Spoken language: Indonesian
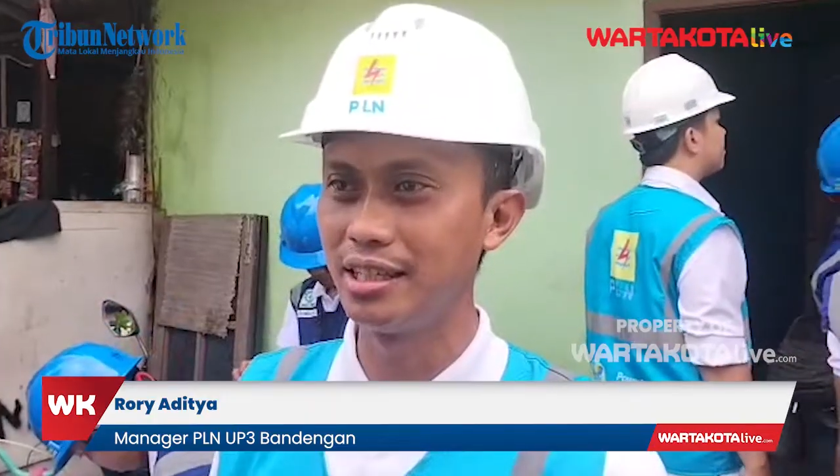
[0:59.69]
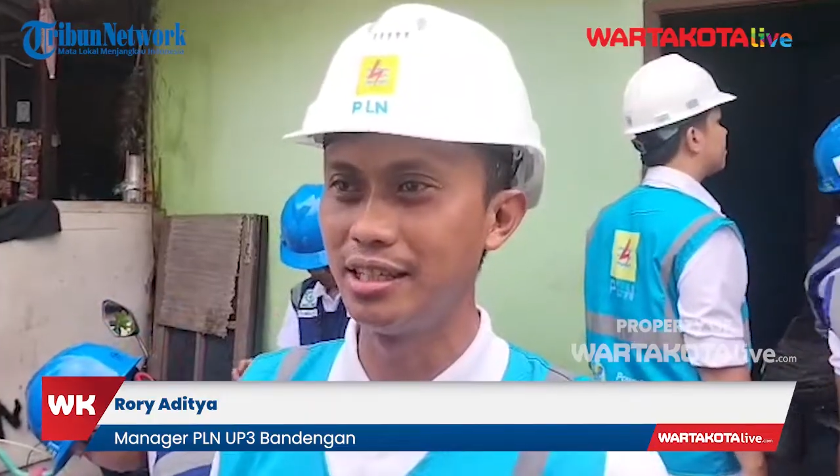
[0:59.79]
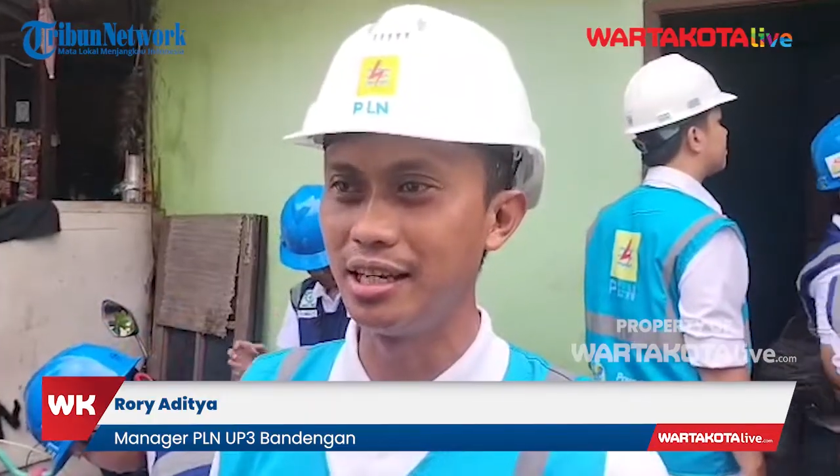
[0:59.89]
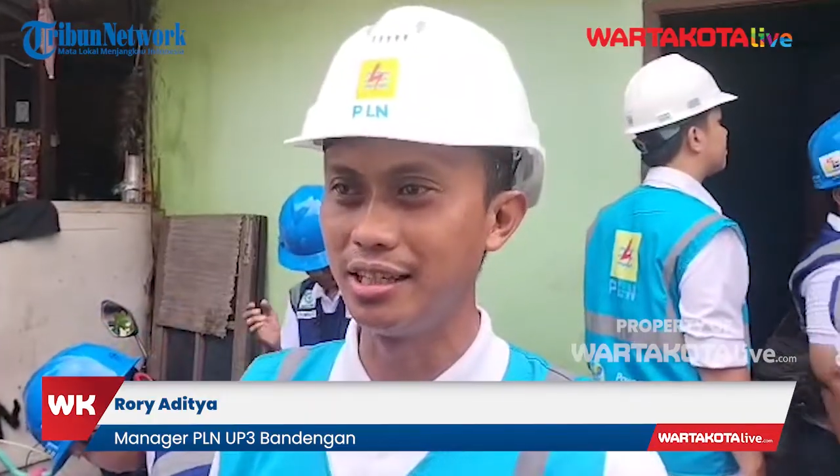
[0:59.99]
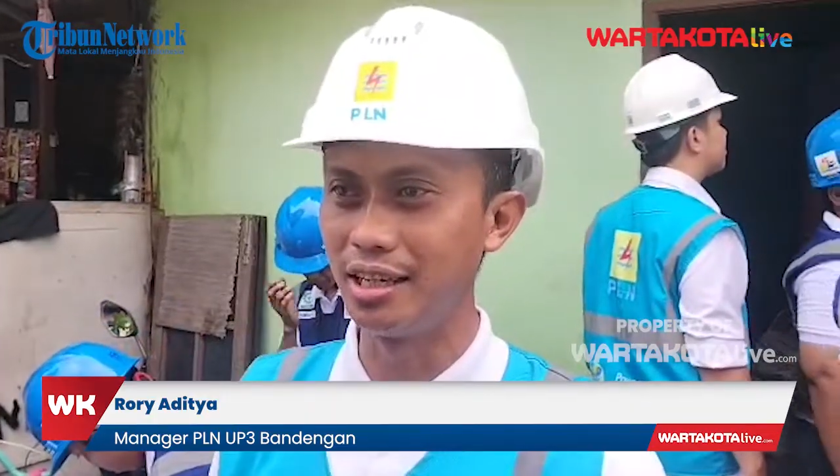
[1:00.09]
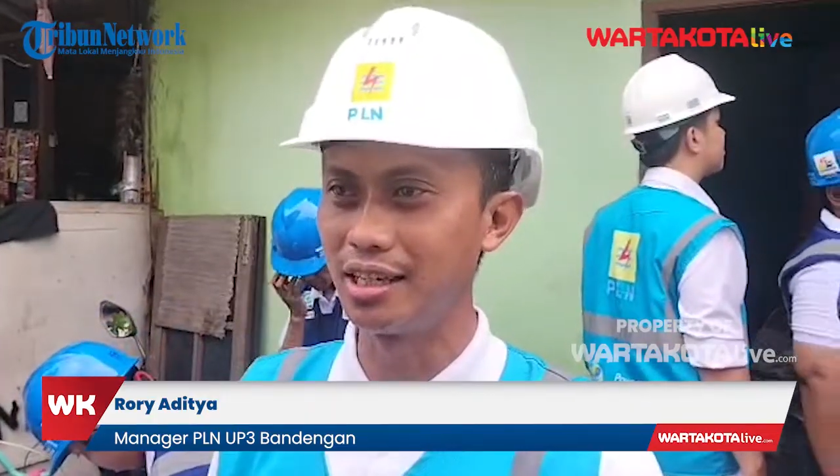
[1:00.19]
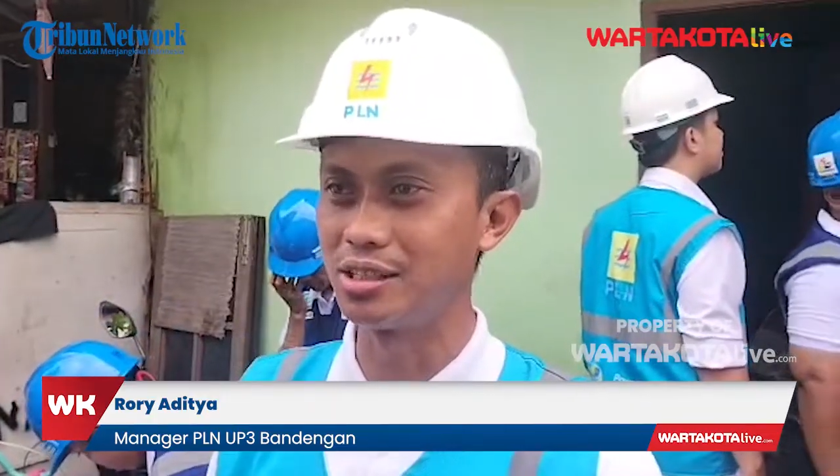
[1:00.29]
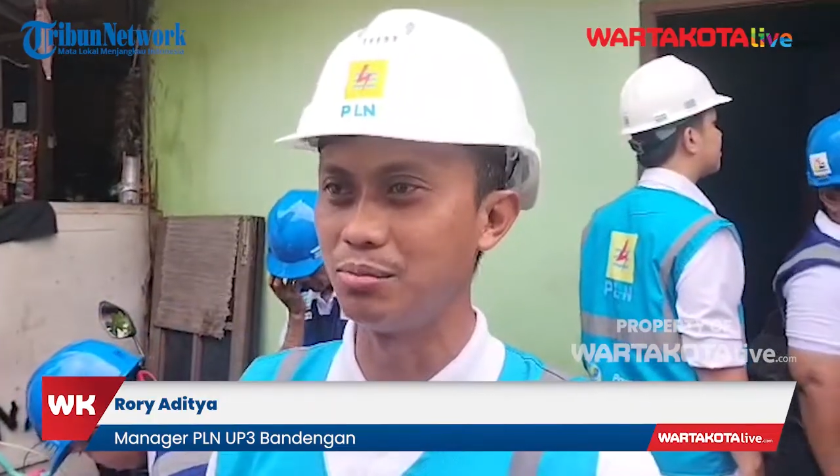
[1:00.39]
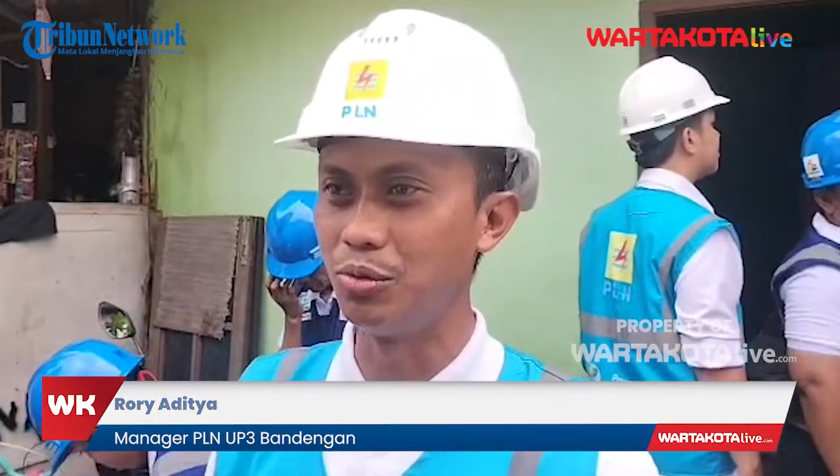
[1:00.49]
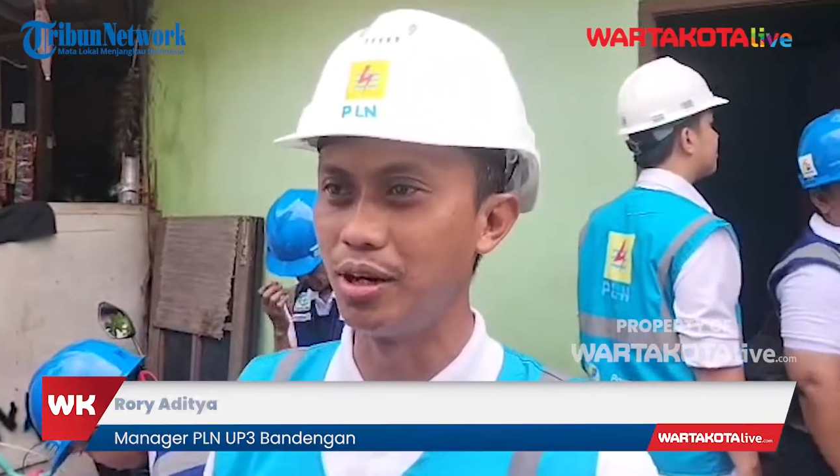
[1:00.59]
Ini
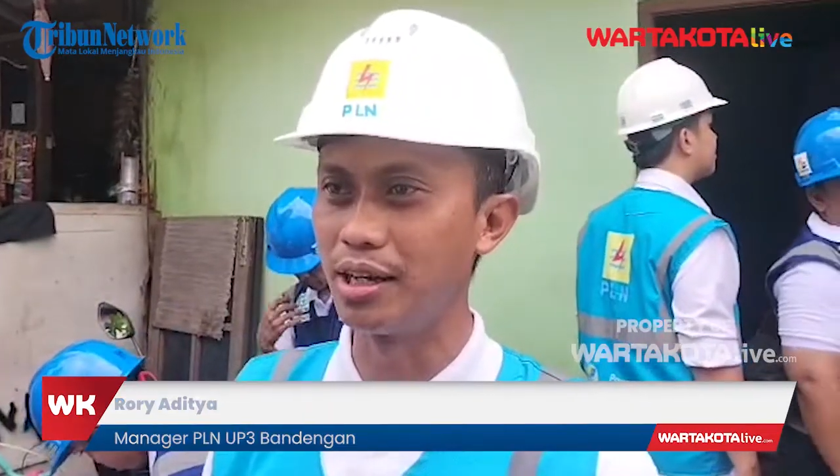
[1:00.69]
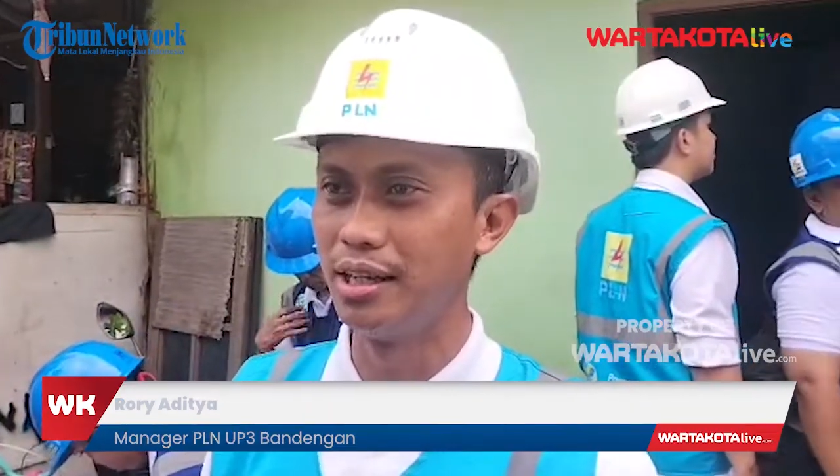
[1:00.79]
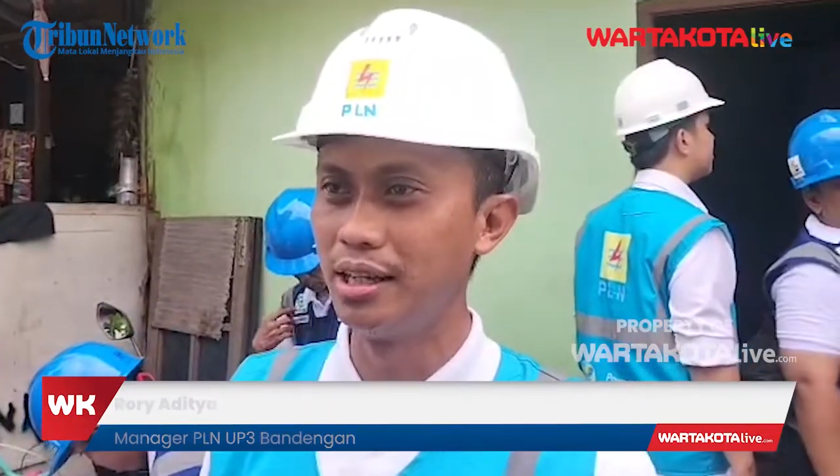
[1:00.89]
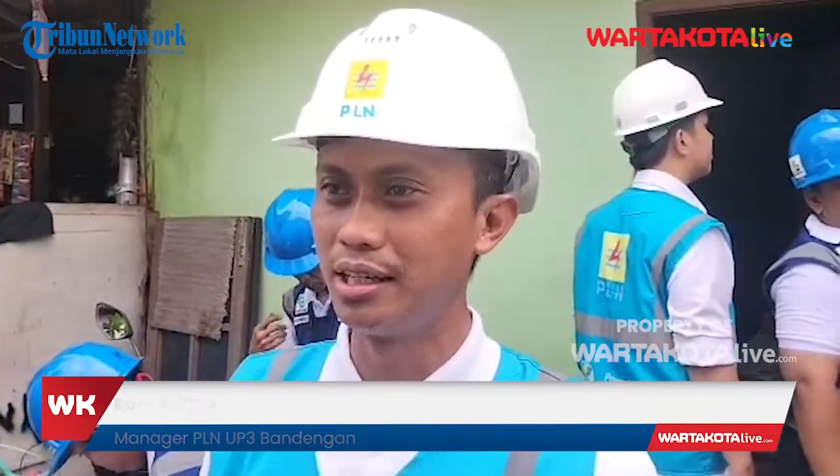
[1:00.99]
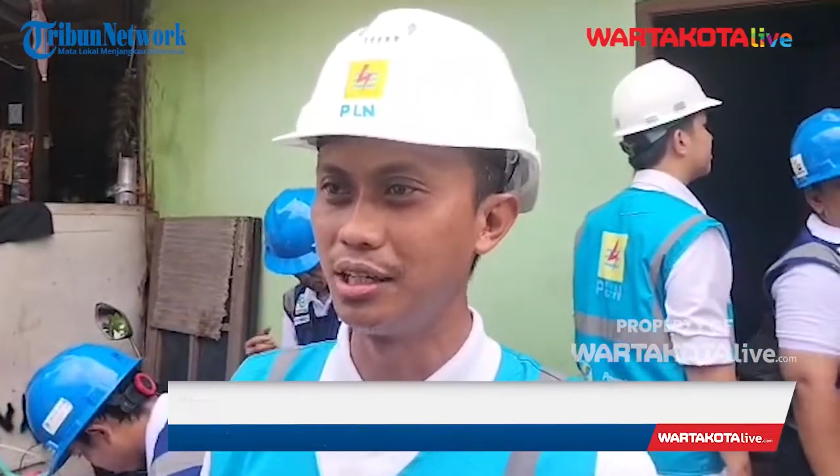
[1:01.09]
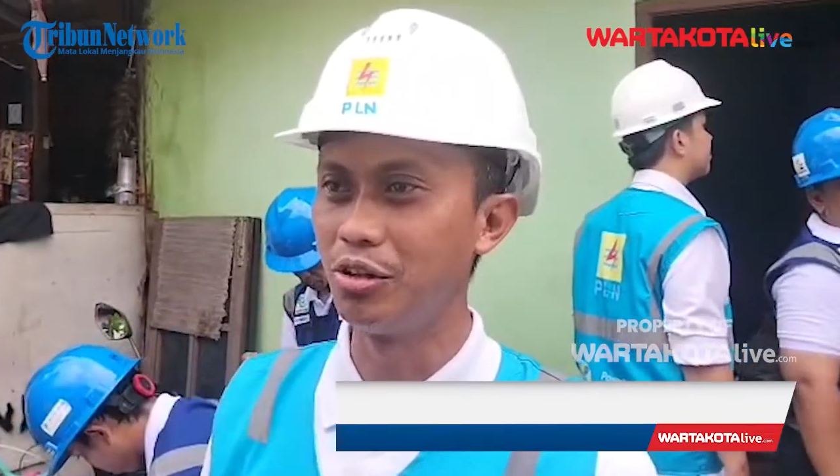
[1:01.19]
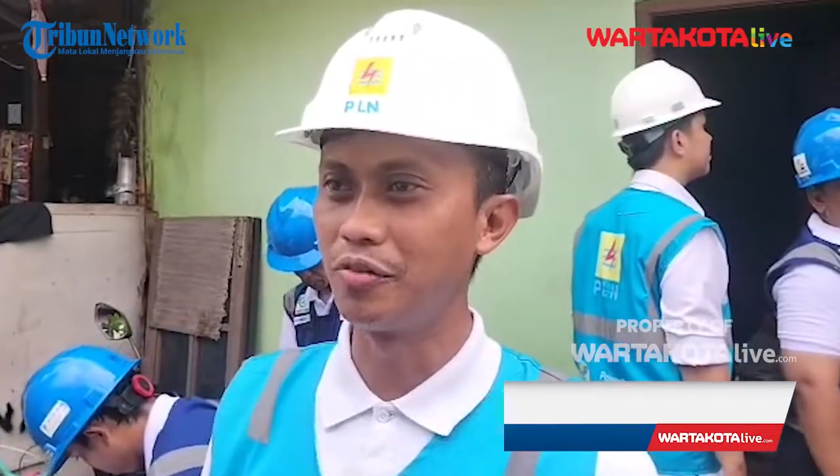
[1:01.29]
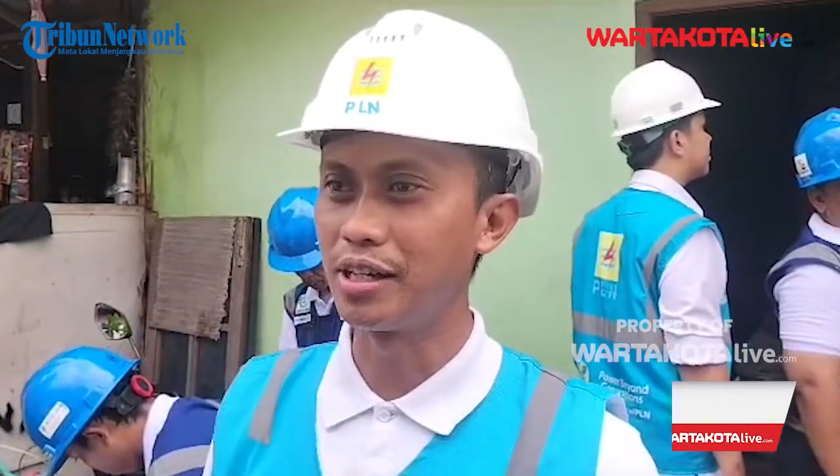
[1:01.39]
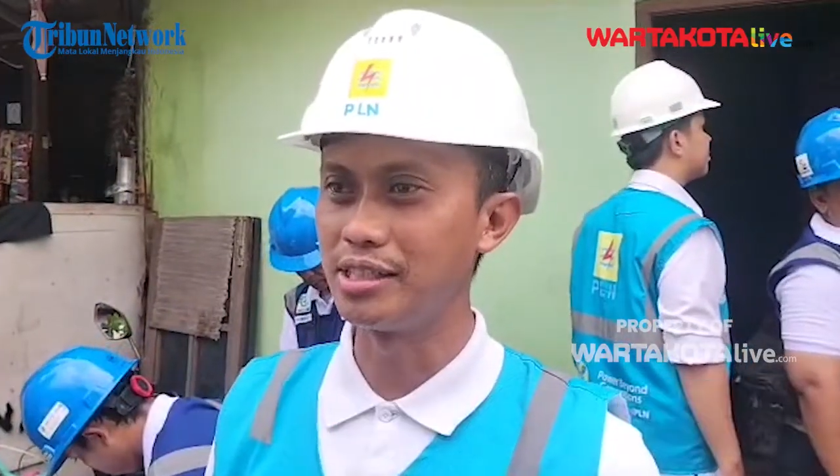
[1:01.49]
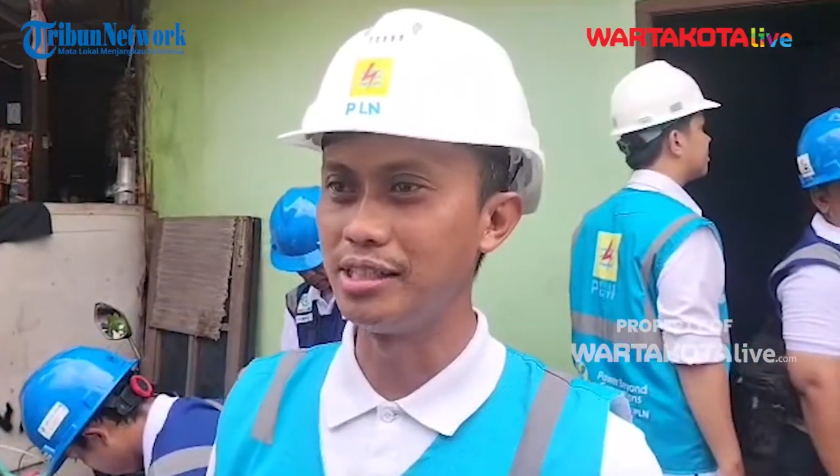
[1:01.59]
adalah sebuah
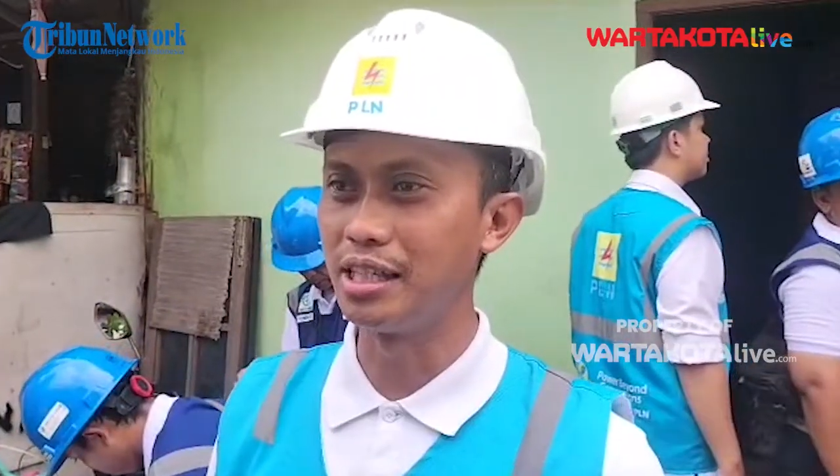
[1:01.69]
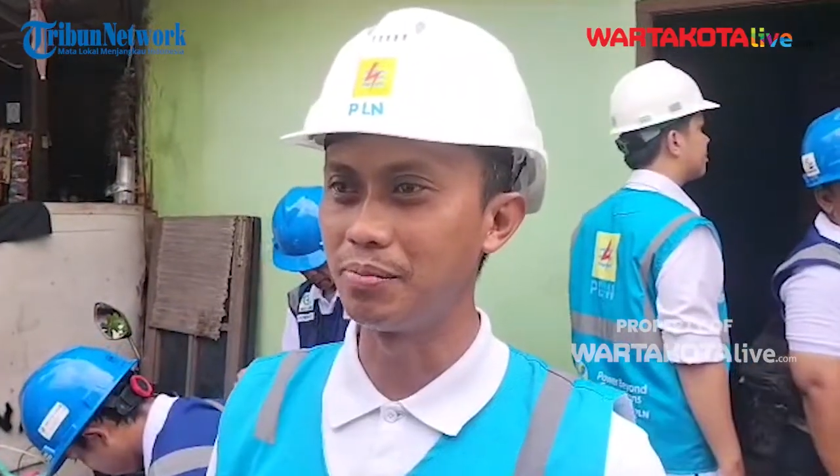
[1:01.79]
inovasi